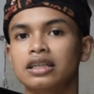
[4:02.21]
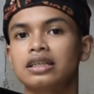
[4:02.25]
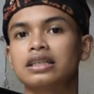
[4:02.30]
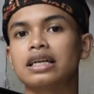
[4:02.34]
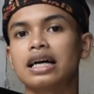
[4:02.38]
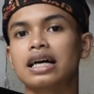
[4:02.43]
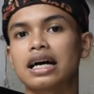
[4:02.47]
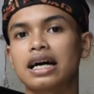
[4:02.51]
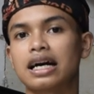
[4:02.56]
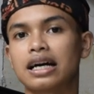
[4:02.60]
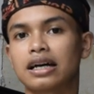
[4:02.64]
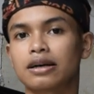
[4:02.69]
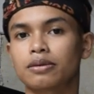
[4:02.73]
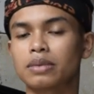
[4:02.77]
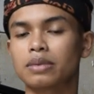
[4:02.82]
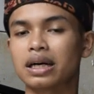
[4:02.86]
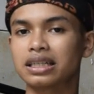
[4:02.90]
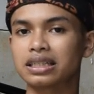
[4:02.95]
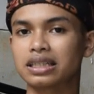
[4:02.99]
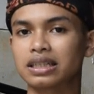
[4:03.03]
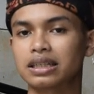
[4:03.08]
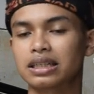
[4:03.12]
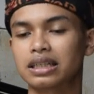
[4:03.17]
yang
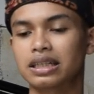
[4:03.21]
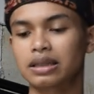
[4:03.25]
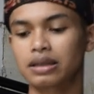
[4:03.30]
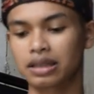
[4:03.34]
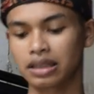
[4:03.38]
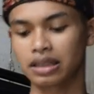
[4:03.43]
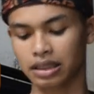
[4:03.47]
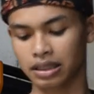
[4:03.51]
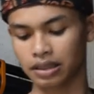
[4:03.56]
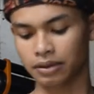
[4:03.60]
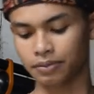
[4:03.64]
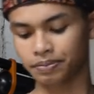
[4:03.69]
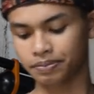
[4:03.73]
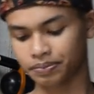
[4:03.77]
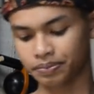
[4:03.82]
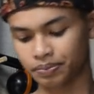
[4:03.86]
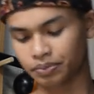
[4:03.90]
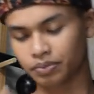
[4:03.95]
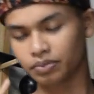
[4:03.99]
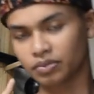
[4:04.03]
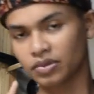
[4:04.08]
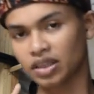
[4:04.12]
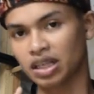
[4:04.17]
masih
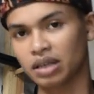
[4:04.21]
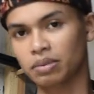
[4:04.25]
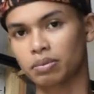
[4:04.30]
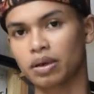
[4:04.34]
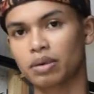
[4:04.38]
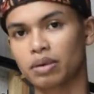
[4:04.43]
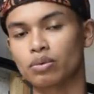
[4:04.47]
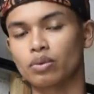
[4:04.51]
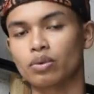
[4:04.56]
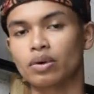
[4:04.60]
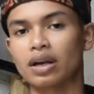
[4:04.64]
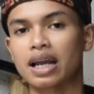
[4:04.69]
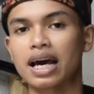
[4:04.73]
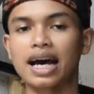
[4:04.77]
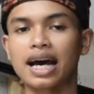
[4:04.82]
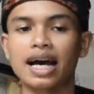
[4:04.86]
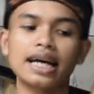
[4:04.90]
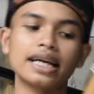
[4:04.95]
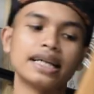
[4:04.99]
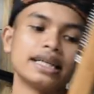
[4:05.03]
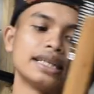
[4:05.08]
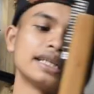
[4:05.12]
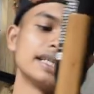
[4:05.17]

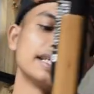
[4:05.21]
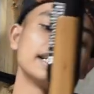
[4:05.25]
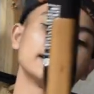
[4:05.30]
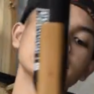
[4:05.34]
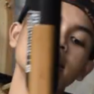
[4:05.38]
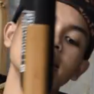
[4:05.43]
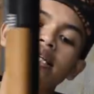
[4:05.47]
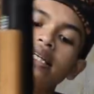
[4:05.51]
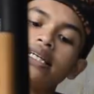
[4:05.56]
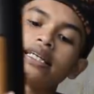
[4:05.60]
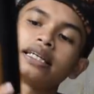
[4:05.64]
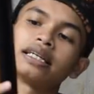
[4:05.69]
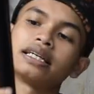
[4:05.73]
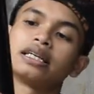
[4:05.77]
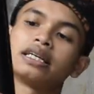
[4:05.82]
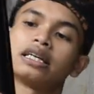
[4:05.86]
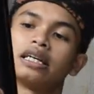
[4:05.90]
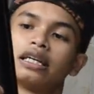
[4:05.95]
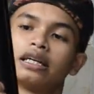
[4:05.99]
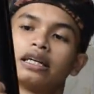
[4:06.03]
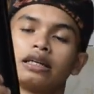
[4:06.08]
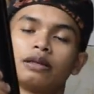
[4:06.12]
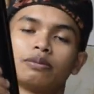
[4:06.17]
pemula ini
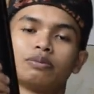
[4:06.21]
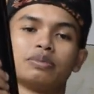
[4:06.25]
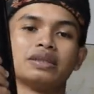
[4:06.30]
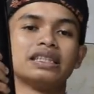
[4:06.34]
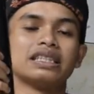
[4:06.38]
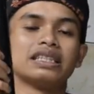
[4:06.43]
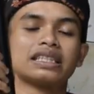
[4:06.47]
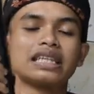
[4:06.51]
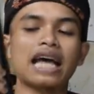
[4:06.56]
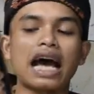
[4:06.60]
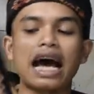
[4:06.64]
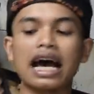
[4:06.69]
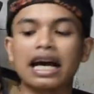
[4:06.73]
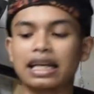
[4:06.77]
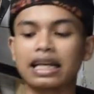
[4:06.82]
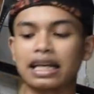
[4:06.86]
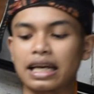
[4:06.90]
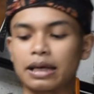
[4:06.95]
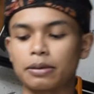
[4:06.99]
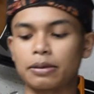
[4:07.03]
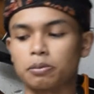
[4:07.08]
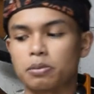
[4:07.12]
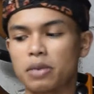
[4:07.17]
bisa
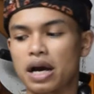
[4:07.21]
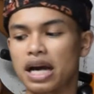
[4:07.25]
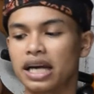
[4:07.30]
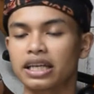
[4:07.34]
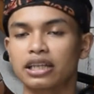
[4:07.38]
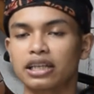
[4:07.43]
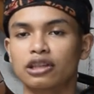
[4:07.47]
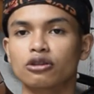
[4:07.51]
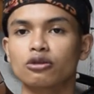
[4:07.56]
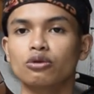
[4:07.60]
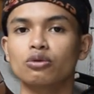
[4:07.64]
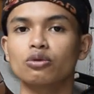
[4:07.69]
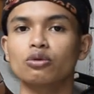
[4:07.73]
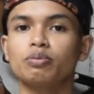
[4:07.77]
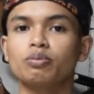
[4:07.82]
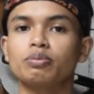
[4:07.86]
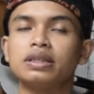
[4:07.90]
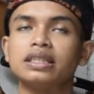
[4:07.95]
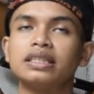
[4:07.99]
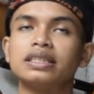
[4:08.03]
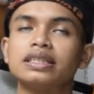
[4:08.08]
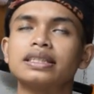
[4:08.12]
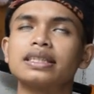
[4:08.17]
nembak itu
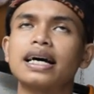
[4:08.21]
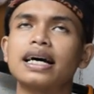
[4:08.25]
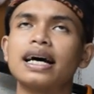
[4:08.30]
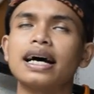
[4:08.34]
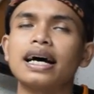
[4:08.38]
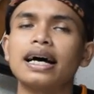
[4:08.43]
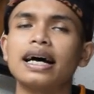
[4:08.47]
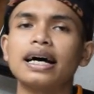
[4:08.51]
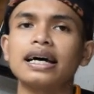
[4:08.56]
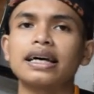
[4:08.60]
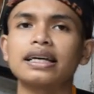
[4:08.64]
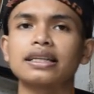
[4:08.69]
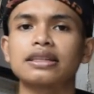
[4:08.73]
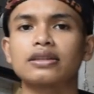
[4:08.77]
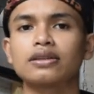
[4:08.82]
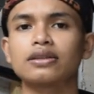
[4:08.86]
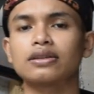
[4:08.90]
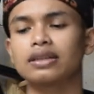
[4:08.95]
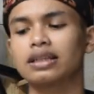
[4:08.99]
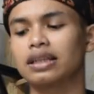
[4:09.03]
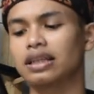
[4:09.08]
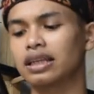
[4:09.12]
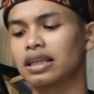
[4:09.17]
bisa
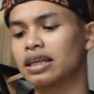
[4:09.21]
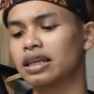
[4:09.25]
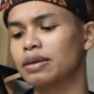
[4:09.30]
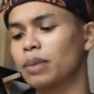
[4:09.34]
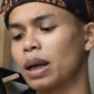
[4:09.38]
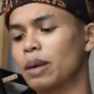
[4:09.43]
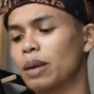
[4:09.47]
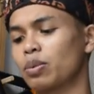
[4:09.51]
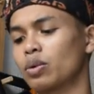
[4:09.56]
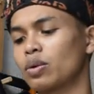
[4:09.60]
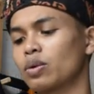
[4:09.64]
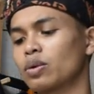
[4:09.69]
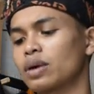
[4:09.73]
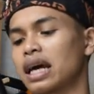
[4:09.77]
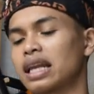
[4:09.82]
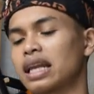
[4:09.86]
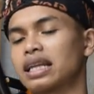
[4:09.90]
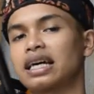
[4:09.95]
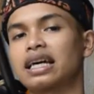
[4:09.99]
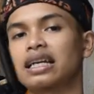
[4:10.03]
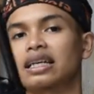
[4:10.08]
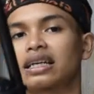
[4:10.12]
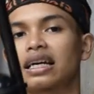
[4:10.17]
50
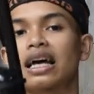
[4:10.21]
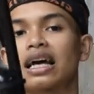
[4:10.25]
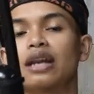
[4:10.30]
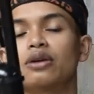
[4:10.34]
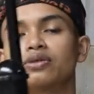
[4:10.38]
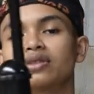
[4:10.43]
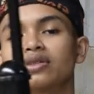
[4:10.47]
kalian kalau